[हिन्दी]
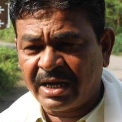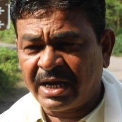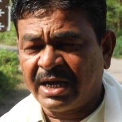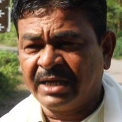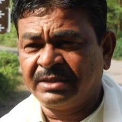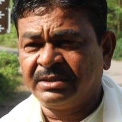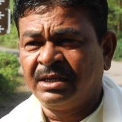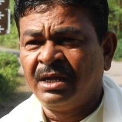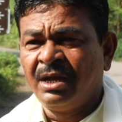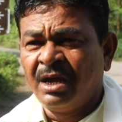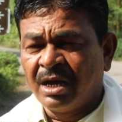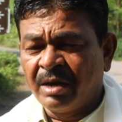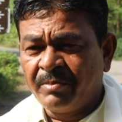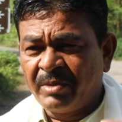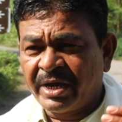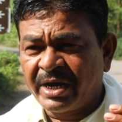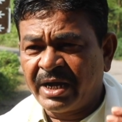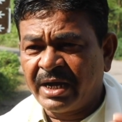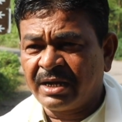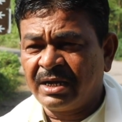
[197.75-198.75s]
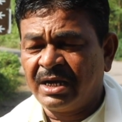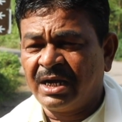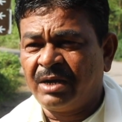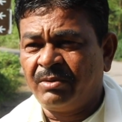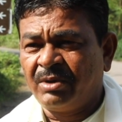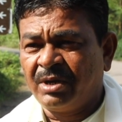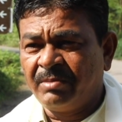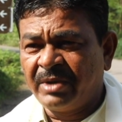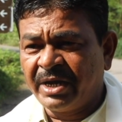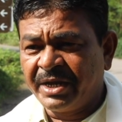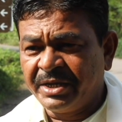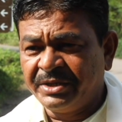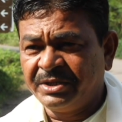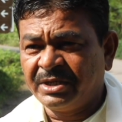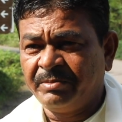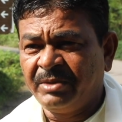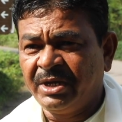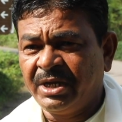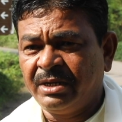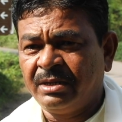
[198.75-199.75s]
राज हमारा गांव हमारी
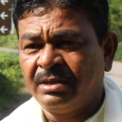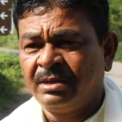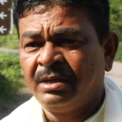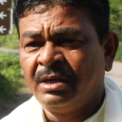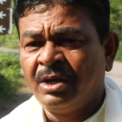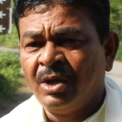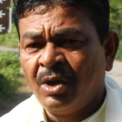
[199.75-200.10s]
ज़मीन